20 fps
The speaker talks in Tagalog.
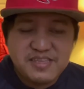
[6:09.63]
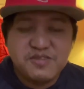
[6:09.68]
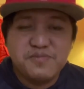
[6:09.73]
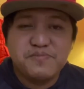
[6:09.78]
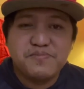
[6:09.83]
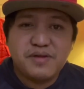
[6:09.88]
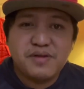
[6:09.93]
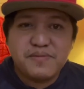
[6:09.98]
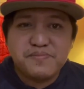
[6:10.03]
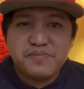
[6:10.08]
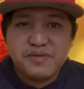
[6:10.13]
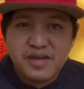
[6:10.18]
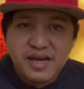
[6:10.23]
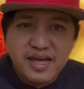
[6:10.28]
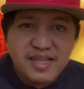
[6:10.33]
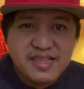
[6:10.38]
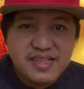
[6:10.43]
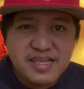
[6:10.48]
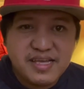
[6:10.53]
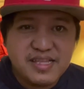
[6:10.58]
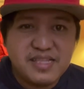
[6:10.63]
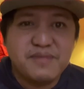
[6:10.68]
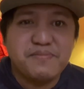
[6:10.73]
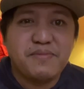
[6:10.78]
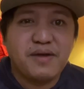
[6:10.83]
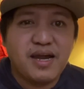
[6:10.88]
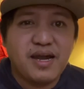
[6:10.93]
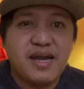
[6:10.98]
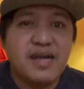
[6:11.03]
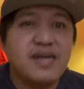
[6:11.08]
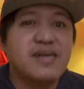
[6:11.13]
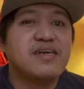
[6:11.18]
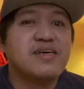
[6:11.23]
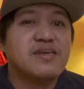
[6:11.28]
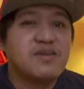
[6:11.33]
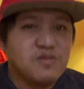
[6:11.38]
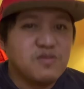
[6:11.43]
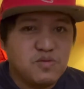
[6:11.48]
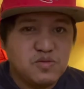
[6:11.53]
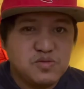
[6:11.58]
Yung proper handling ng mga
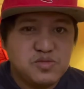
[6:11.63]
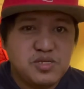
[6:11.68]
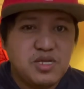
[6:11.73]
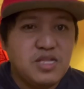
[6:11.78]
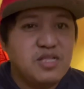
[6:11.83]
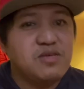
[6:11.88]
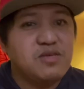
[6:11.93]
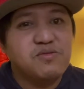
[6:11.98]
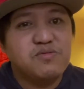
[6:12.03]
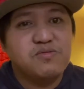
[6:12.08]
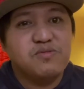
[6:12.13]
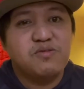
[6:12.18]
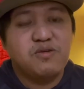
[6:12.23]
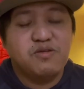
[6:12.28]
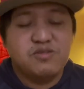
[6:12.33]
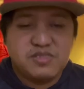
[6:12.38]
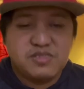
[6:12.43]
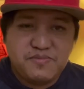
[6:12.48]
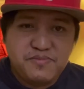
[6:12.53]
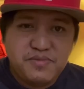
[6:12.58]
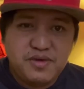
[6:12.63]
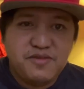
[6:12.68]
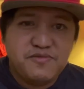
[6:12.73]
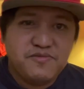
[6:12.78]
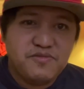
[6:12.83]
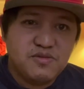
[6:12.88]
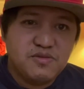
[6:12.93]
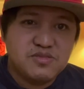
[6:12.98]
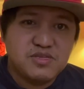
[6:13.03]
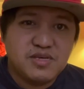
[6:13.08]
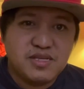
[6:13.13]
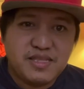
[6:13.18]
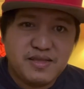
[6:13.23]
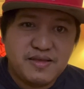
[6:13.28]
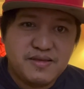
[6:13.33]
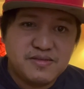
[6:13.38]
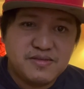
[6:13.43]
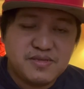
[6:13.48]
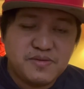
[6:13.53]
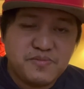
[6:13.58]
kutsilyo o sa beef o sa,
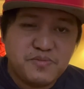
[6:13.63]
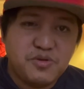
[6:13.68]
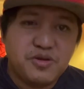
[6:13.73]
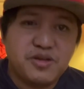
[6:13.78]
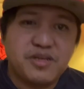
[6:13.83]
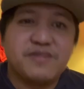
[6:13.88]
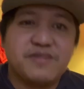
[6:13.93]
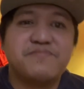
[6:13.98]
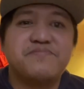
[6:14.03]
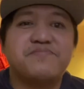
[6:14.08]
sa pork.